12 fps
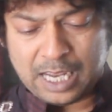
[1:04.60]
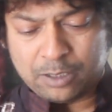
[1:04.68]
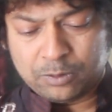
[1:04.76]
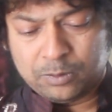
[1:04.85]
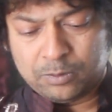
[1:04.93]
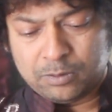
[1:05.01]

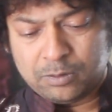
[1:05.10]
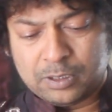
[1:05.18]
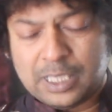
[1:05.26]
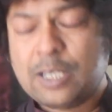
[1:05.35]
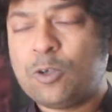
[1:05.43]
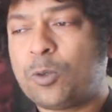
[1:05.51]
এখন
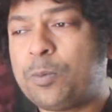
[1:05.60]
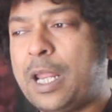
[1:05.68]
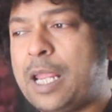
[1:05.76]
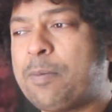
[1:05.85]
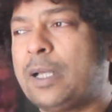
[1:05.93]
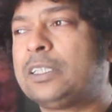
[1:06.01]
কি করবে
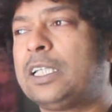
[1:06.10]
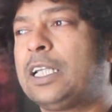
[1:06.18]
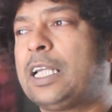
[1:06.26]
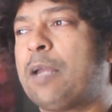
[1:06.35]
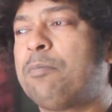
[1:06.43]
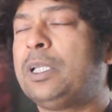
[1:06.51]
এই বাচ্চাটা
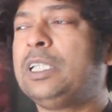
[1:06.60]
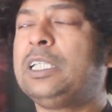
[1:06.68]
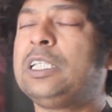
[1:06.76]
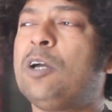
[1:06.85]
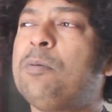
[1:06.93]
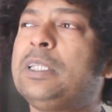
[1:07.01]
কেমনে
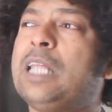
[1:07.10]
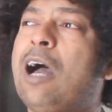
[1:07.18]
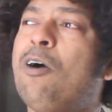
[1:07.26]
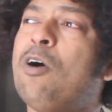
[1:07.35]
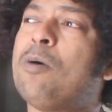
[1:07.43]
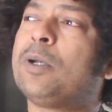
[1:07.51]
দিতে হবে
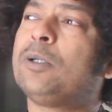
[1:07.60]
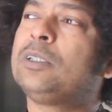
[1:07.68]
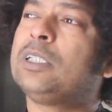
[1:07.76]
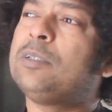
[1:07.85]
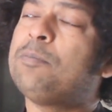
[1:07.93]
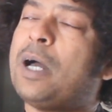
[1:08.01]
তাও আবার
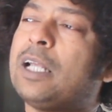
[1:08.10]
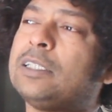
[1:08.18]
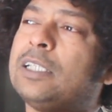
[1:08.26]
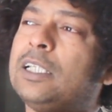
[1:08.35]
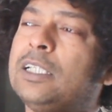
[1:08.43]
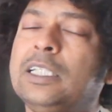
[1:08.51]
হচ্ছে যে
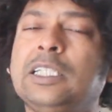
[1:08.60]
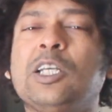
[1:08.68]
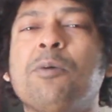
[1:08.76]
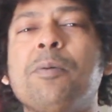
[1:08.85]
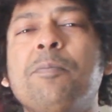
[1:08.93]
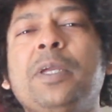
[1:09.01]
বাচ্চাটা দিতে
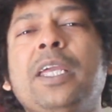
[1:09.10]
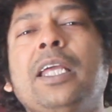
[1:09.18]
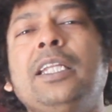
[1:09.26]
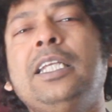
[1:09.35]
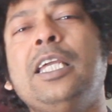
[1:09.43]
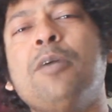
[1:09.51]
হবে
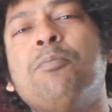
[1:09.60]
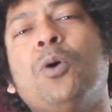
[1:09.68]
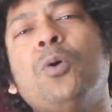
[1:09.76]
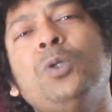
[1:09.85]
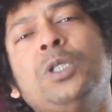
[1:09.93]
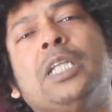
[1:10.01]
বিয়ে দিয়ে
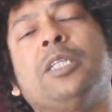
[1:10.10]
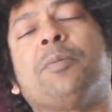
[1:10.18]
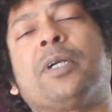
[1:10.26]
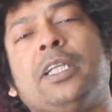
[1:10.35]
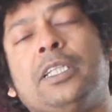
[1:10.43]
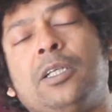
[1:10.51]
বউর সাথে
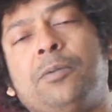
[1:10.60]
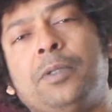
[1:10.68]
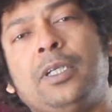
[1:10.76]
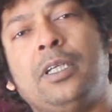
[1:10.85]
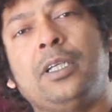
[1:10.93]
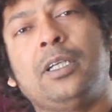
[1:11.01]
পাঠাইতে হবে
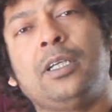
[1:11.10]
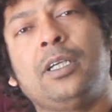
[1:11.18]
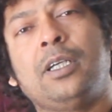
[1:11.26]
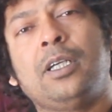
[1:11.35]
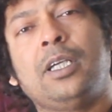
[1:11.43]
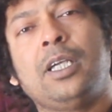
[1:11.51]

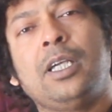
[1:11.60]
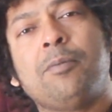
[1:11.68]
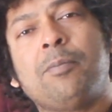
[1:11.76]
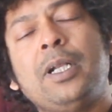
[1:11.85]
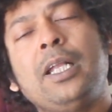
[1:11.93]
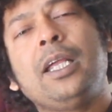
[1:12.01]

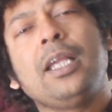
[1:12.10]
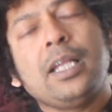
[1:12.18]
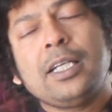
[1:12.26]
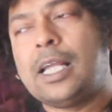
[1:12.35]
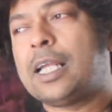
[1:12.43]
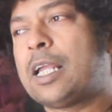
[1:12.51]
মানে
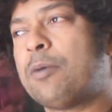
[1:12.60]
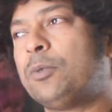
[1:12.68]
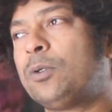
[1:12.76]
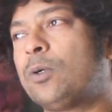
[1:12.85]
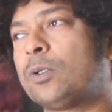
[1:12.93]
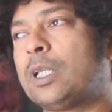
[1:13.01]
এটা
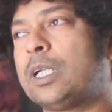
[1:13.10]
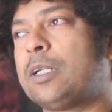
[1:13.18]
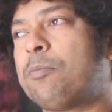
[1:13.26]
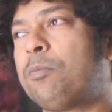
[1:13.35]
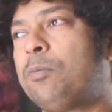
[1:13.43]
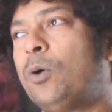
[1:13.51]
কেমন কথা
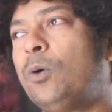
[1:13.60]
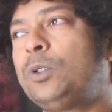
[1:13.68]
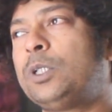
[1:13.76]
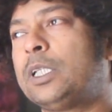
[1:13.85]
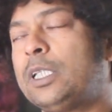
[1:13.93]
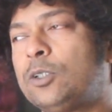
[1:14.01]
এটা বউর
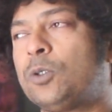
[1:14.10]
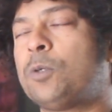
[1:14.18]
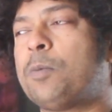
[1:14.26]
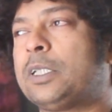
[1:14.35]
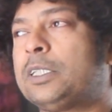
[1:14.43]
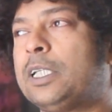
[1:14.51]
সাথে ছোট
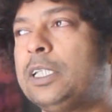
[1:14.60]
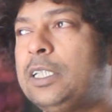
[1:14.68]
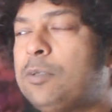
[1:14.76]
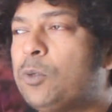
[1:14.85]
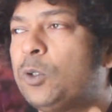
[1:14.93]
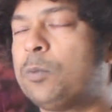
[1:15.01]
বাচ্চারা
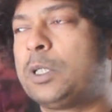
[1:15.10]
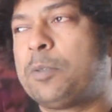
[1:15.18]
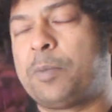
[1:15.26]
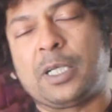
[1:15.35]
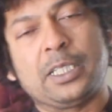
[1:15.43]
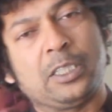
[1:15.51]
দিয়ে
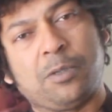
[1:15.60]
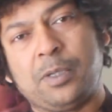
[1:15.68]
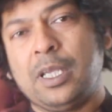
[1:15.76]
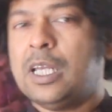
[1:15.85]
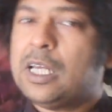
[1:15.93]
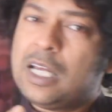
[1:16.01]
বনবাসে পাঠাইতে
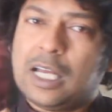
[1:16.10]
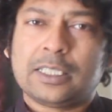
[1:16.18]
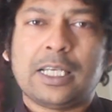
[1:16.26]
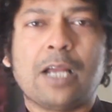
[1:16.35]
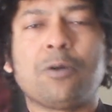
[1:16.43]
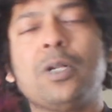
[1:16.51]
হবে
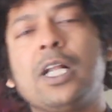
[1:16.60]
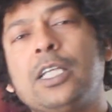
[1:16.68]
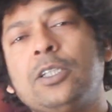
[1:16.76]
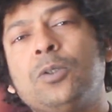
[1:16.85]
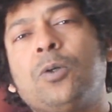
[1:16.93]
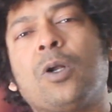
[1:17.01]
আচ্ছা এখন আর
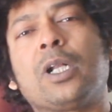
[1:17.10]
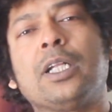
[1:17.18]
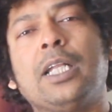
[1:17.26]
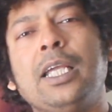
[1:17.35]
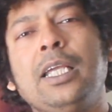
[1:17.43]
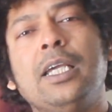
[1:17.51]
কিছু করার
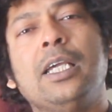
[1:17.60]
নাই